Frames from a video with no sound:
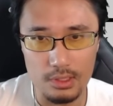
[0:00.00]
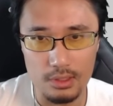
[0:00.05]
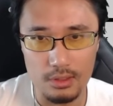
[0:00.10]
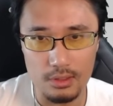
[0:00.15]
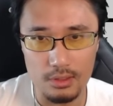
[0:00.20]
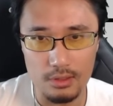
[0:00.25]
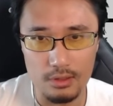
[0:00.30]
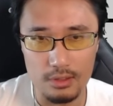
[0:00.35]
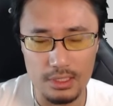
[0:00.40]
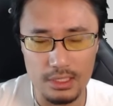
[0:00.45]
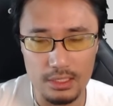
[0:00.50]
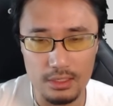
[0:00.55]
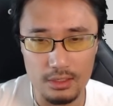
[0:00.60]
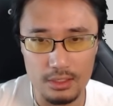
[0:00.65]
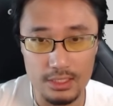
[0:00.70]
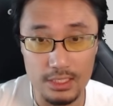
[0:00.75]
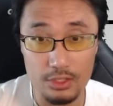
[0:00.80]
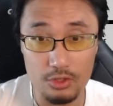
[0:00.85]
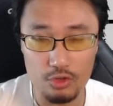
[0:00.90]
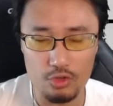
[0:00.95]
euh,
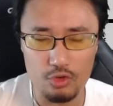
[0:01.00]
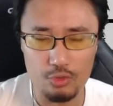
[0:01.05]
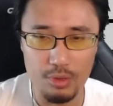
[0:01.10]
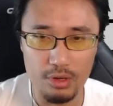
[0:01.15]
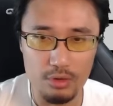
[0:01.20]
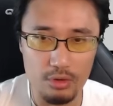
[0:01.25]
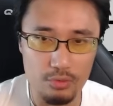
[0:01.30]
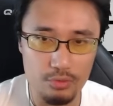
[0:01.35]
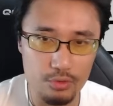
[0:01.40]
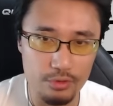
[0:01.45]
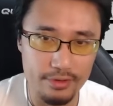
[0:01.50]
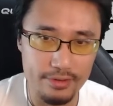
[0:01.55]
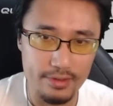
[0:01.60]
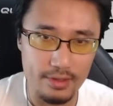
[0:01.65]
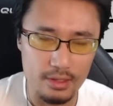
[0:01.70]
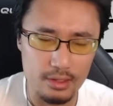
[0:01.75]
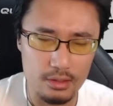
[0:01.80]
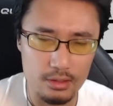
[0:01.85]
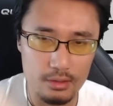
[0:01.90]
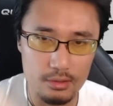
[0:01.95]
sachant que je suis pas encore full
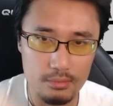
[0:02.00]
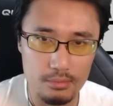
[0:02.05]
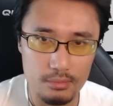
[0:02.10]
stack.